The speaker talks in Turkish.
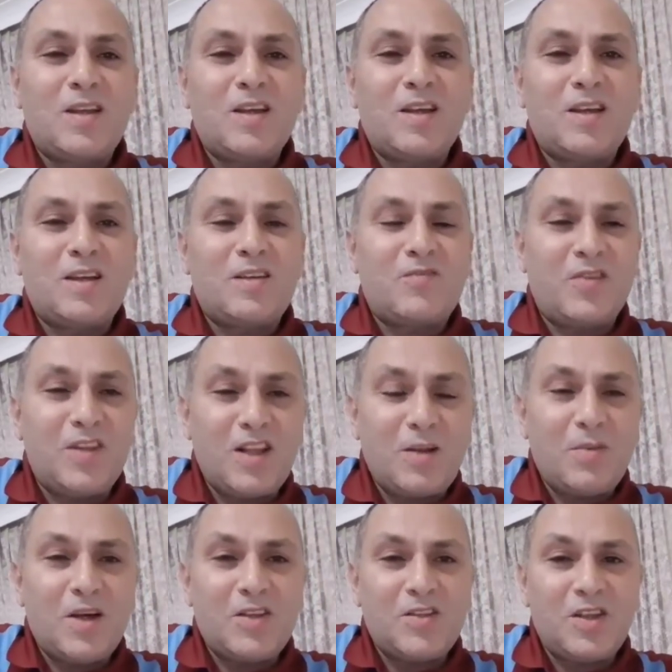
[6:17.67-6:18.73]
Ee,
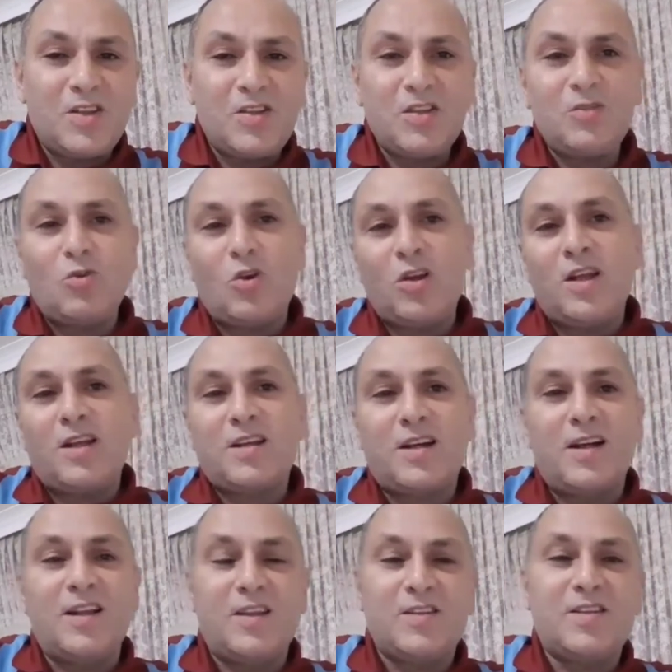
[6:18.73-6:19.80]
Fenerbahçe için de öyle yani
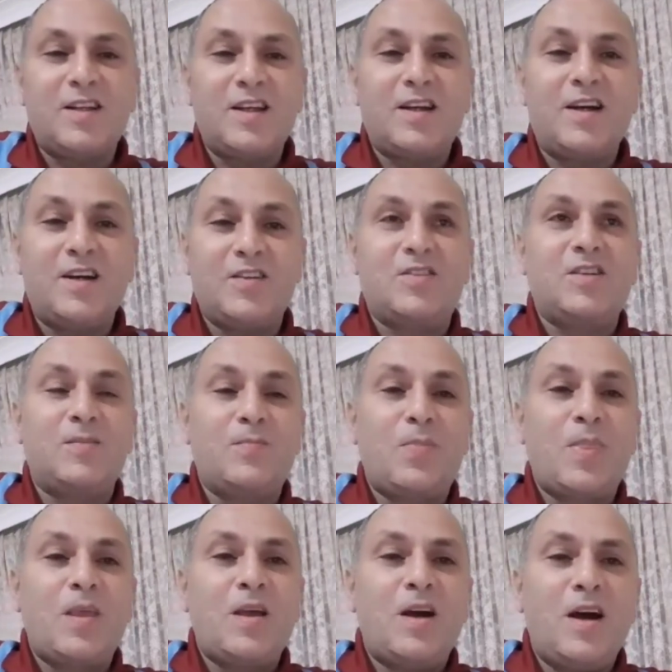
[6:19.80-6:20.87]
Galatasaray'a karşı.
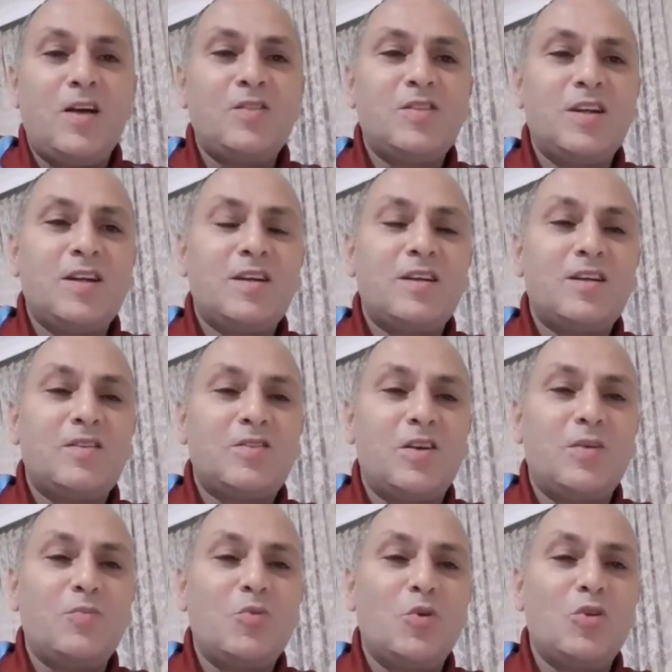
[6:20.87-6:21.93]
Ancak
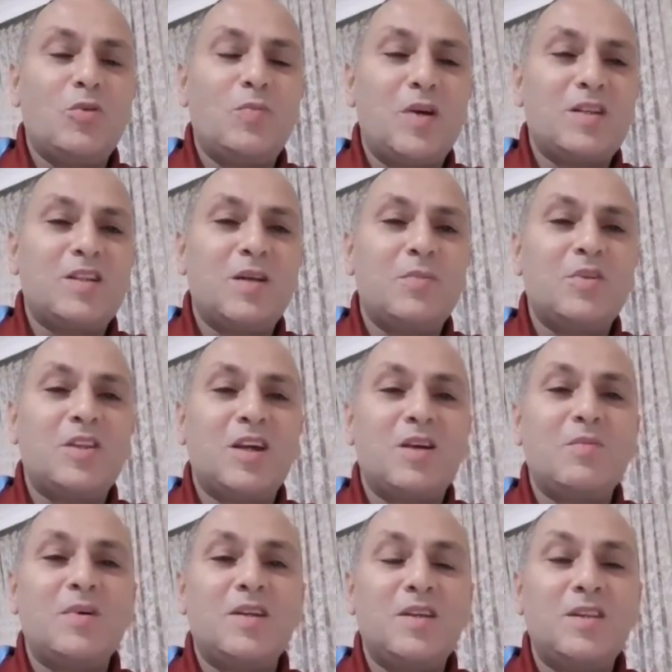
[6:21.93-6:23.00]
şampiyonluk başka bir
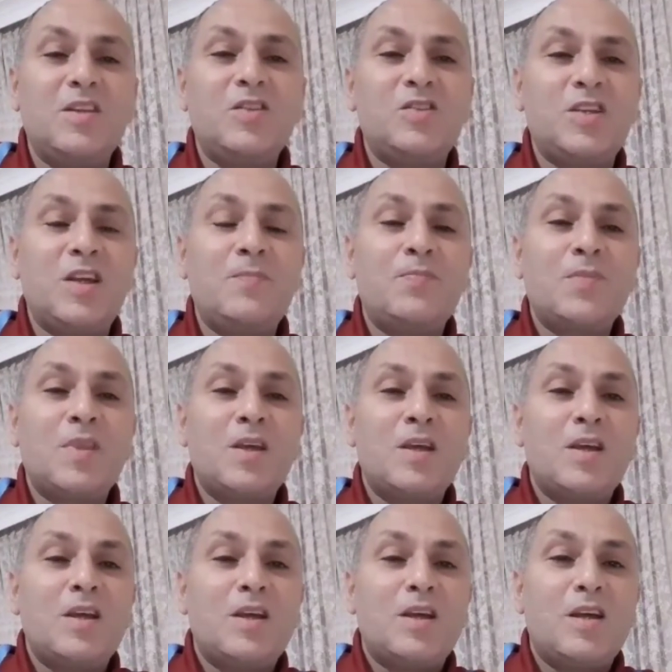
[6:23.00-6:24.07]
takıma gidince
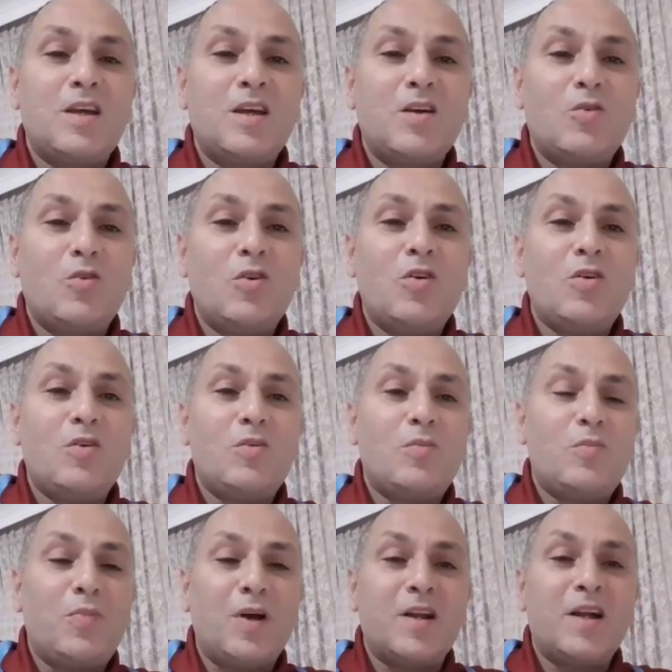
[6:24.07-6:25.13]
ee, o
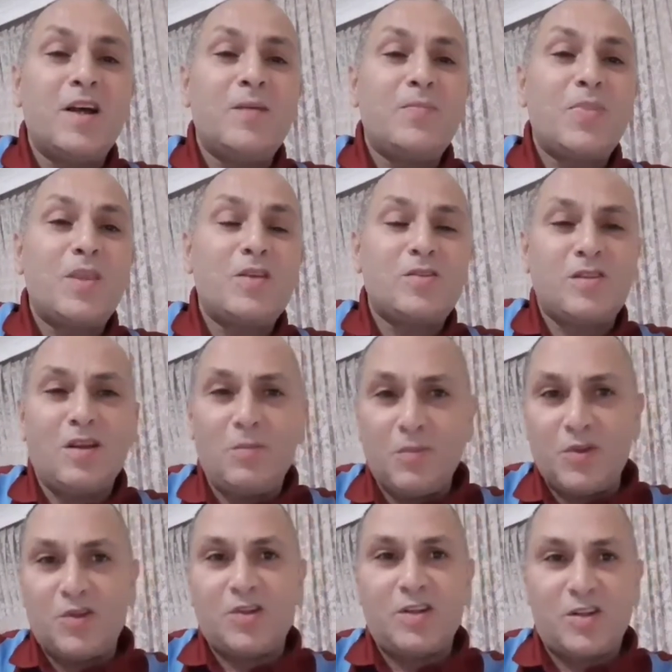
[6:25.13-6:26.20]
para
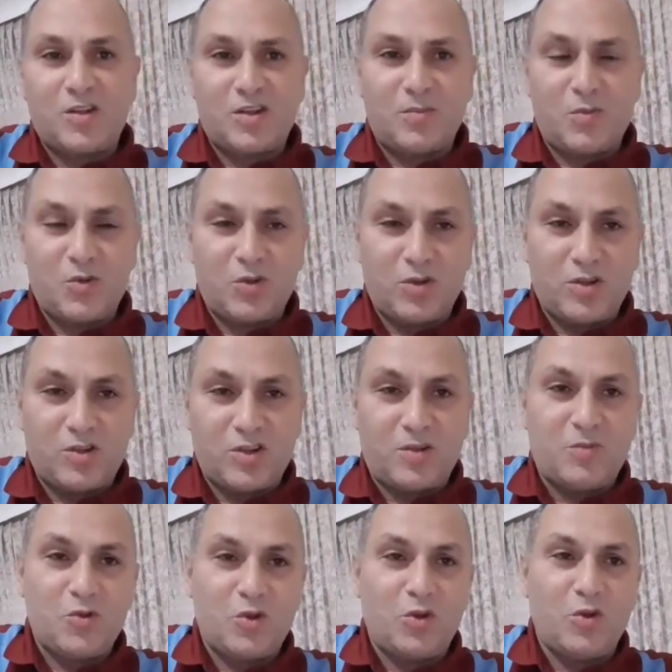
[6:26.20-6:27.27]
İstanbul dışına çıkmış,
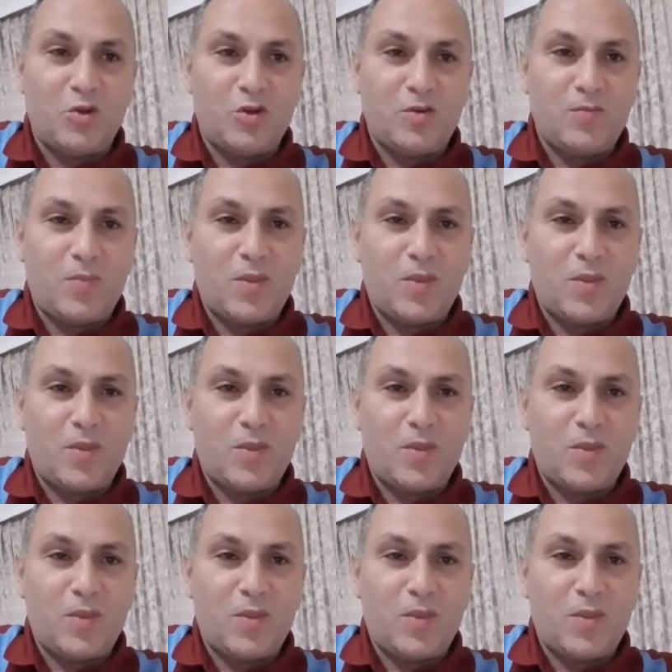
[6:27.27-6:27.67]
çıkmış oluyor.